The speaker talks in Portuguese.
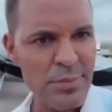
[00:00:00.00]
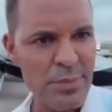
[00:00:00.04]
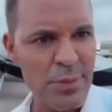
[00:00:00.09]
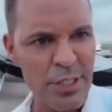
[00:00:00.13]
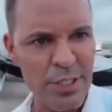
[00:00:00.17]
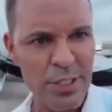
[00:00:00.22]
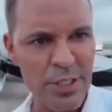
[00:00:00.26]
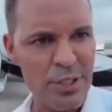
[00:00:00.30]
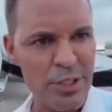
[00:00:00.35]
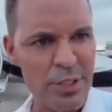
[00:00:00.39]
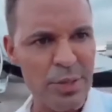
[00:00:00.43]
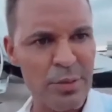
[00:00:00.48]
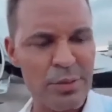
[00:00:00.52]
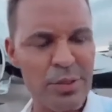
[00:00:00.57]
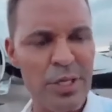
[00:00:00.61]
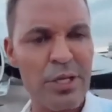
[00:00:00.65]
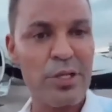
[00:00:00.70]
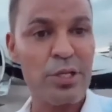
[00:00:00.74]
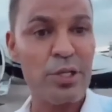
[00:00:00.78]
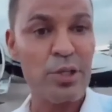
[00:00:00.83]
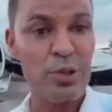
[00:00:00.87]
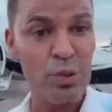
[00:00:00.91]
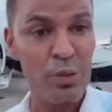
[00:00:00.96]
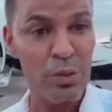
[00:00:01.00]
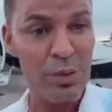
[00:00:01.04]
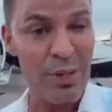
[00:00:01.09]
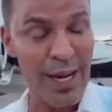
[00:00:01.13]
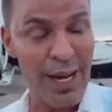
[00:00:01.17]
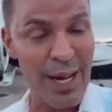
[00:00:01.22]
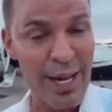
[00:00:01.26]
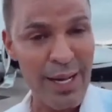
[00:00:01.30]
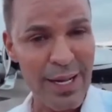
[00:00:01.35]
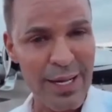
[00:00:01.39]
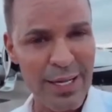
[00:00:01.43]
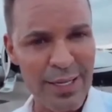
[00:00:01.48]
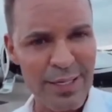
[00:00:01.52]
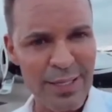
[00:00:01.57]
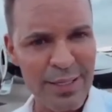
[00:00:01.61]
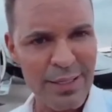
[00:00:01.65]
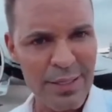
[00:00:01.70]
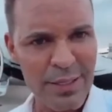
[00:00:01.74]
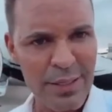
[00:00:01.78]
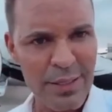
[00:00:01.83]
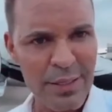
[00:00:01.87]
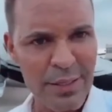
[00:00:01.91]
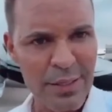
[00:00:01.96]
A gente não tem que julgar
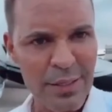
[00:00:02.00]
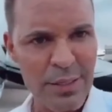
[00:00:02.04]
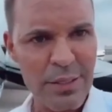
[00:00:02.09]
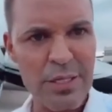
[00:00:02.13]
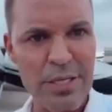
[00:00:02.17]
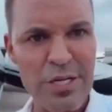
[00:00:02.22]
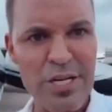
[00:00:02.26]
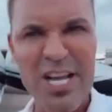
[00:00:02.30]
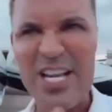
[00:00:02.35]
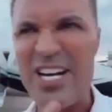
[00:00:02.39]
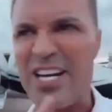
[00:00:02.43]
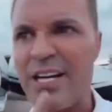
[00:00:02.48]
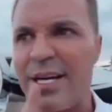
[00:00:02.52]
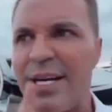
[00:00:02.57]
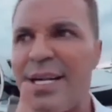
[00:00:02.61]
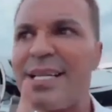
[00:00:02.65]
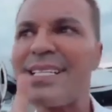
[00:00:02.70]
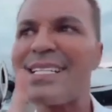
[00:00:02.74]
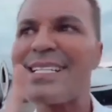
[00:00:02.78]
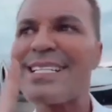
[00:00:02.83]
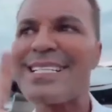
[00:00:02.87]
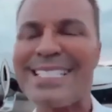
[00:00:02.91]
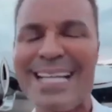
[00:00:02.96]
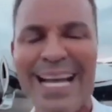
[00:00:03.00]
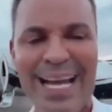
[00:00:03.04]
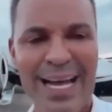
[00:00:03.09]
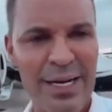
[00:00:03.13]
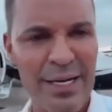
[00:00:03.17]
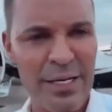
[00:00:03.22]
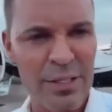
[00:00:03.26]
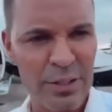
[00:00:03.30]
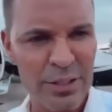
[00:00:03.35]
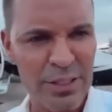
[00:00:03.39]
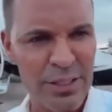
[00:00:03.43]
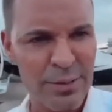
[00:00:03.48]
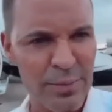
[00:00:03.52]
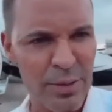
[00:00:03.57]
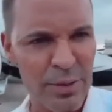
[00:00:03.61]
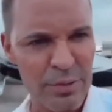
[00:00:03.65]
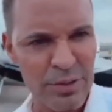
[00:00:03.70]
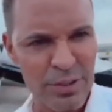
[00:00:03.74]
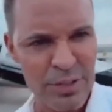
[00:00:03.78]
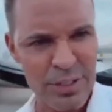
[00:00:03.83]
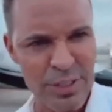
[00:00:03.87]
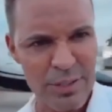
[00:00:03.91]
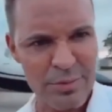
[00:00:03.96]
e nem lançar a nossa
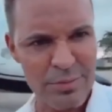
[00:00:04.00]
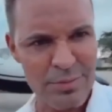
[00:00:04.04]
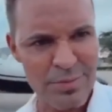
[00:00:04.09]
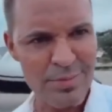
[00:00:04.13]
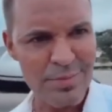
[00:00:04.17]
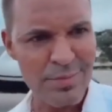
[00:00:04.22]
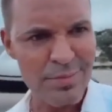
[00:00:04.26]
maldição.